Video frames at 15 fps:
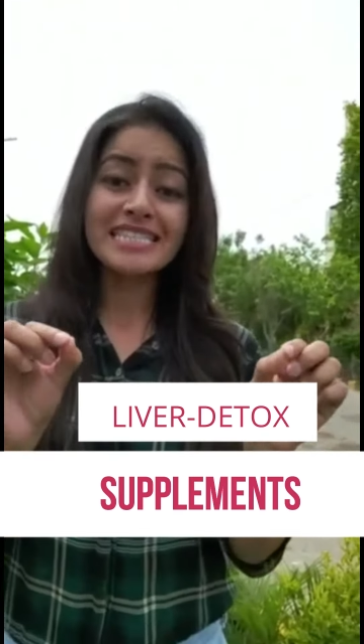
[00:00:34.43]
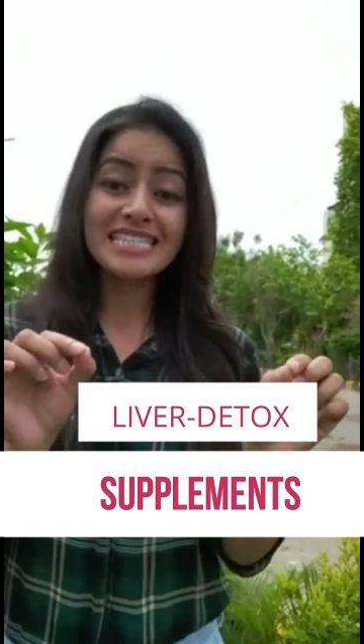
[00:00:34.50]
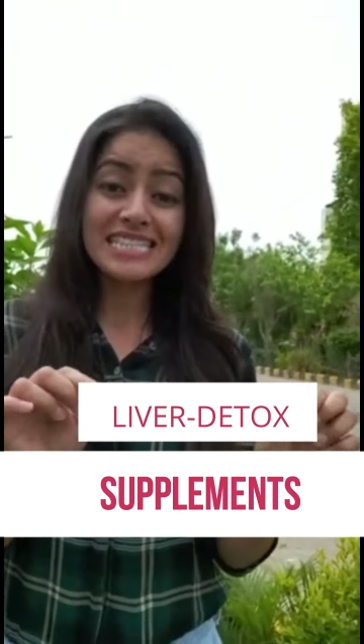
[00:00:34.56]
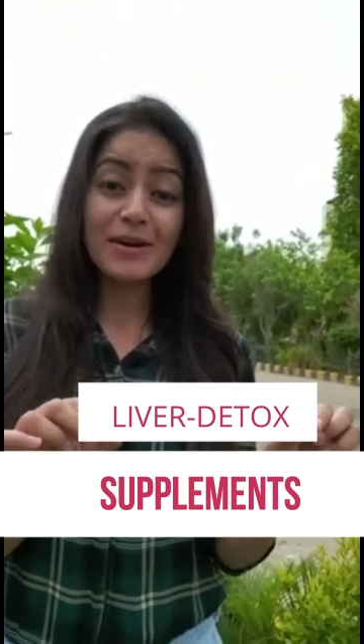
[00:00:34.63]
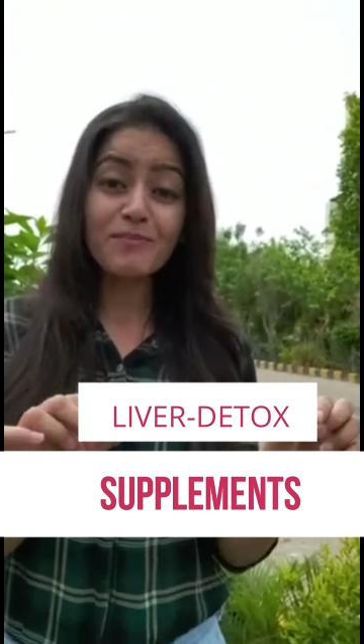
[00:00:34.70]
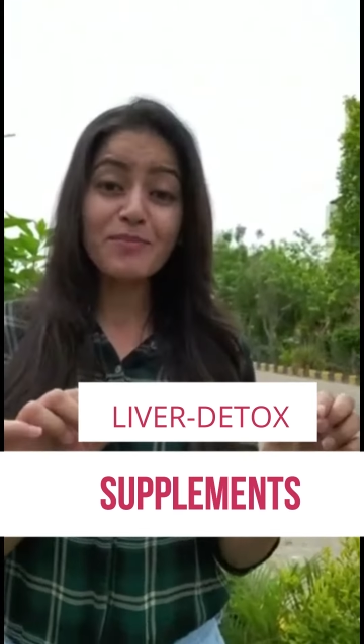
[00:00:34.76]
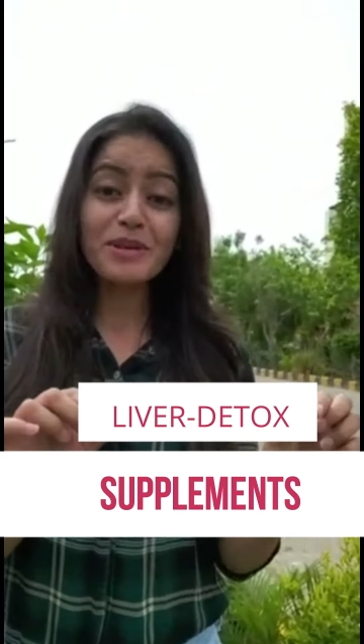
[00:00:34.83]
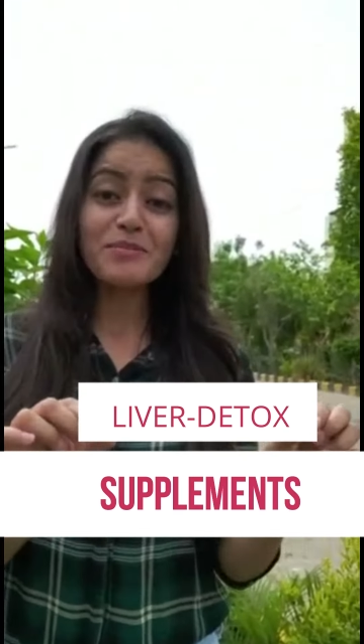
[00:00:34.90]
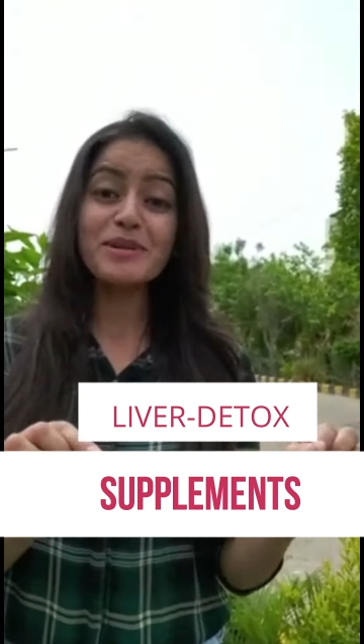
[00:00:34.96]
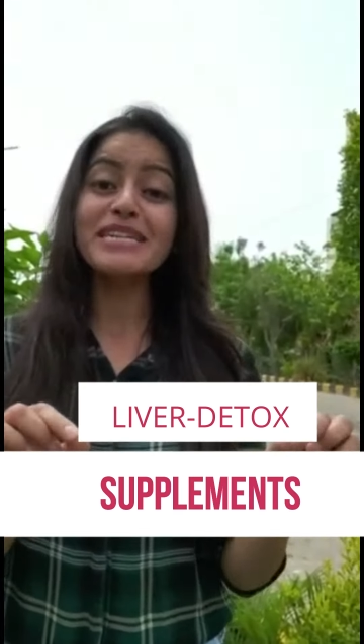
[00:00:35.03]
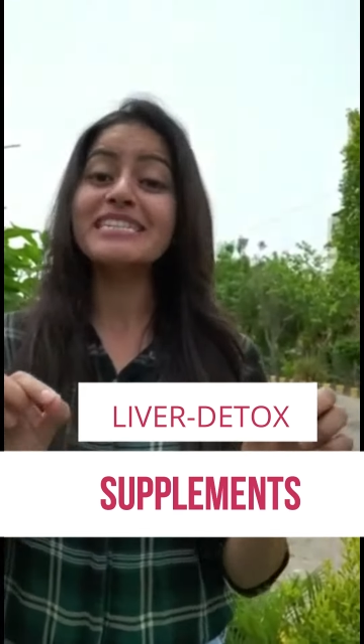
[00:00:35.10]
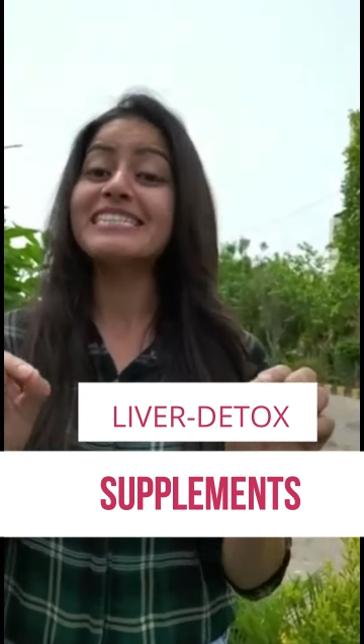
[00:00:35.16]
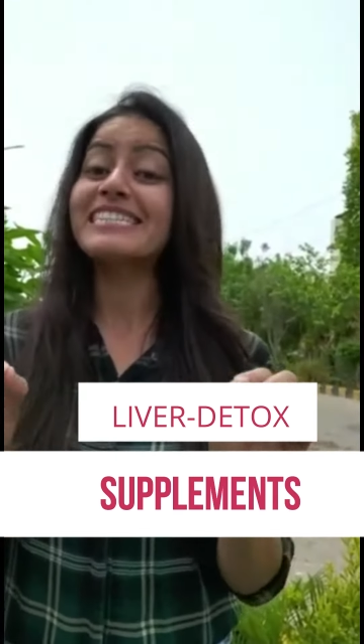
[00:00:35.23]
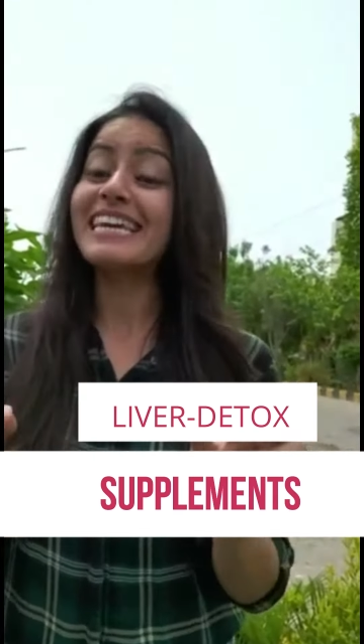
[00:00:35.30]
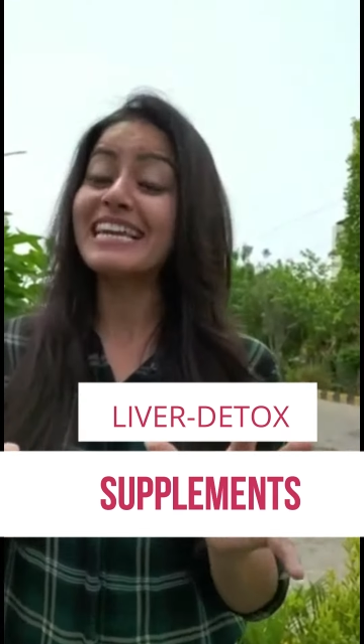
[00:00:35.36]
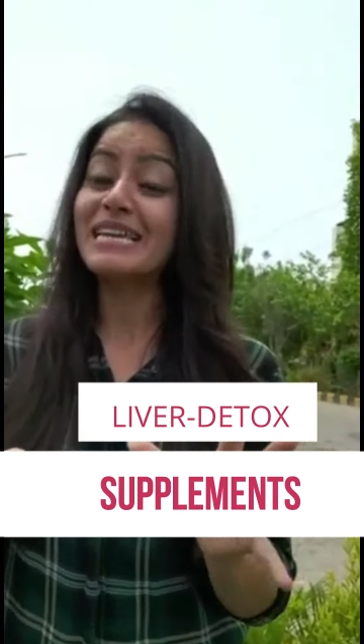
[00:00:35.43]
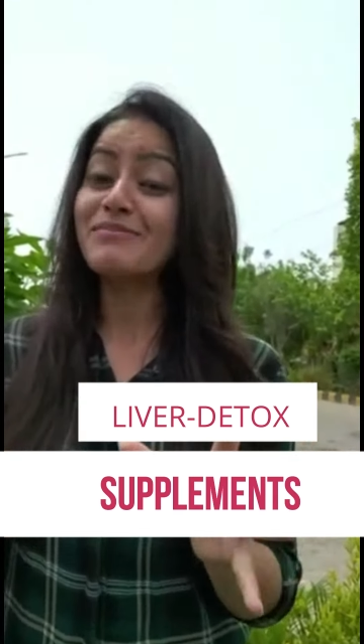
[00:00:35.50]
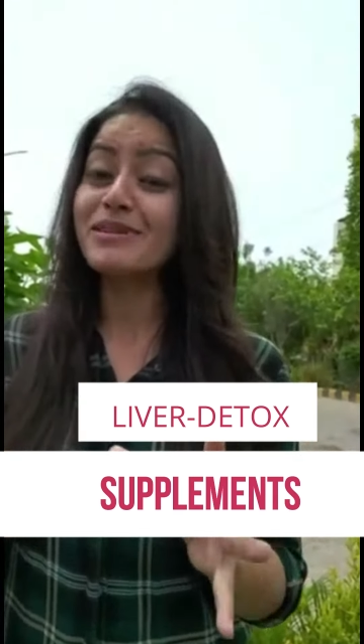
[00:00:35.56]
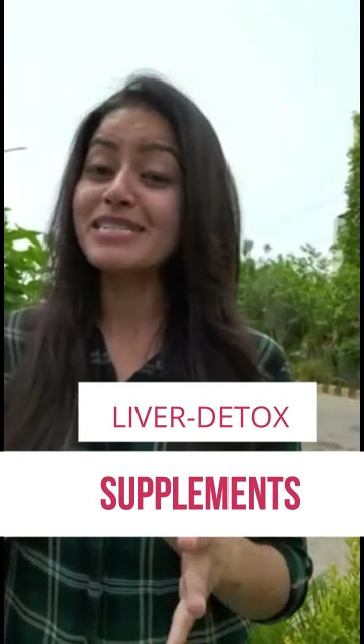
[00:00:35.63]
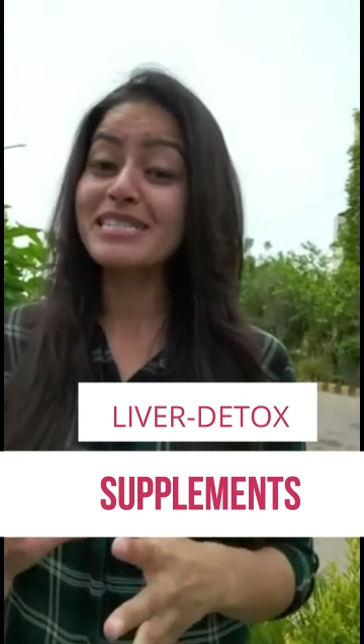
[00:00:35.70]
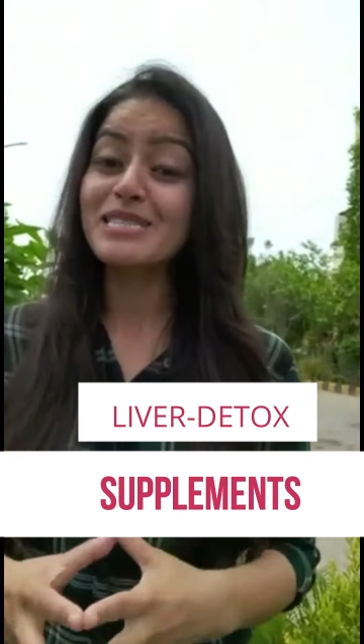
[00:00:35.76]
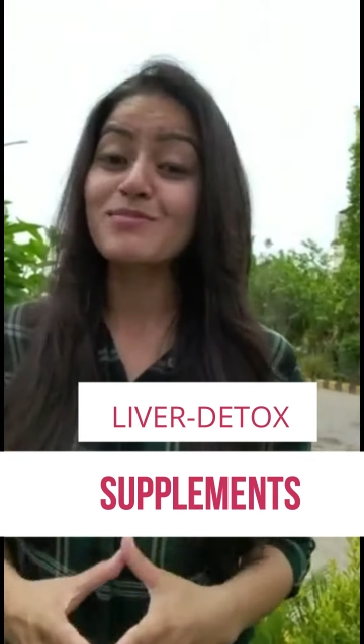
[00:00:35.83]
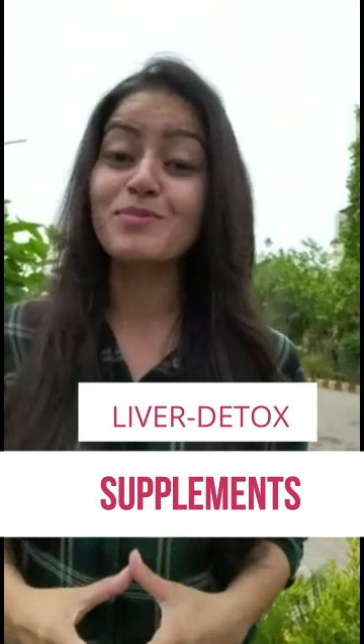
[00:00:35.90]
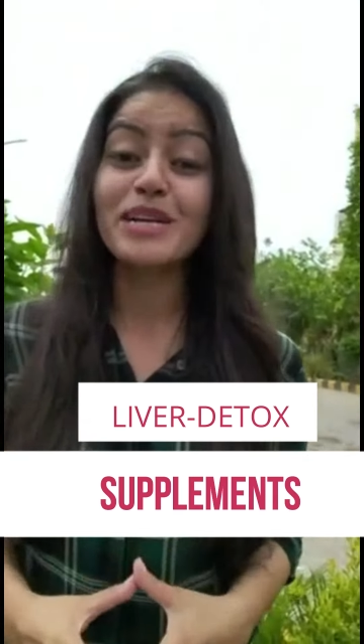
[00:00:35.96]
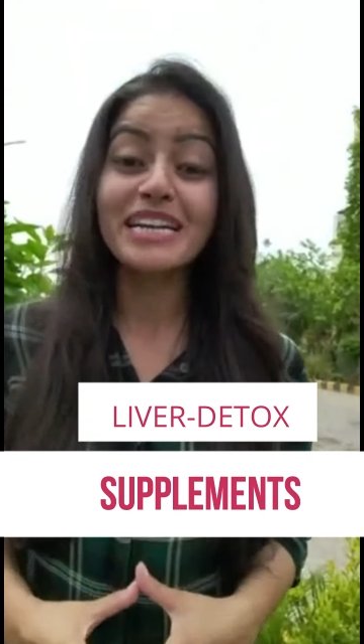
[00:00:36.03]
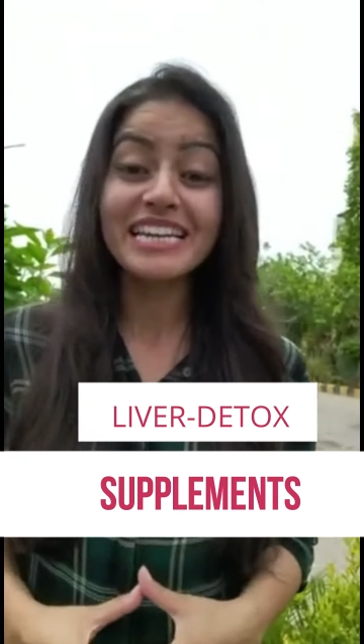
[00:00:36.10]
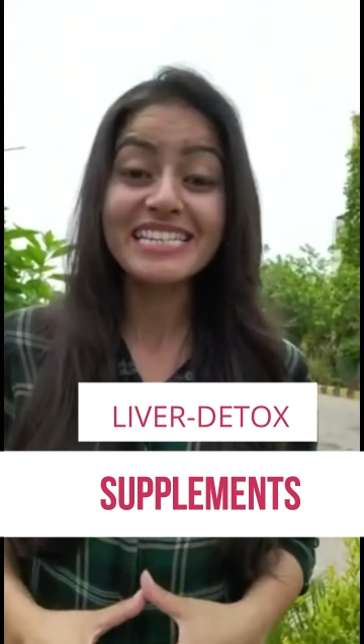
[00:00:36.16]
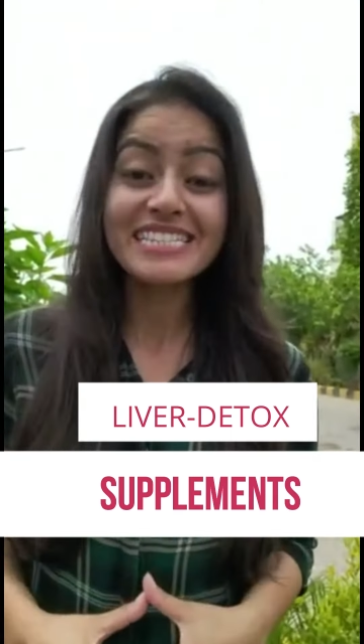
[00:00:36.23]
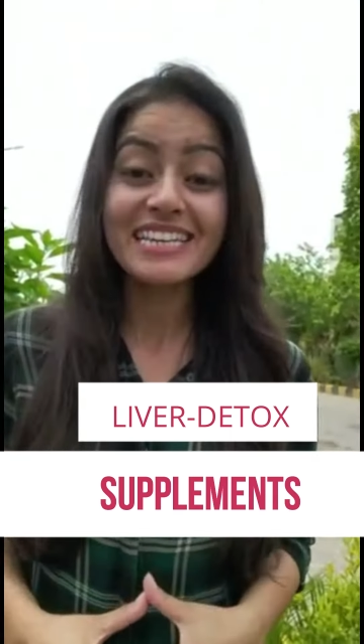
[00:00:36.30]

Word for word: सप्लीमेंट डेली बेसिस पर ले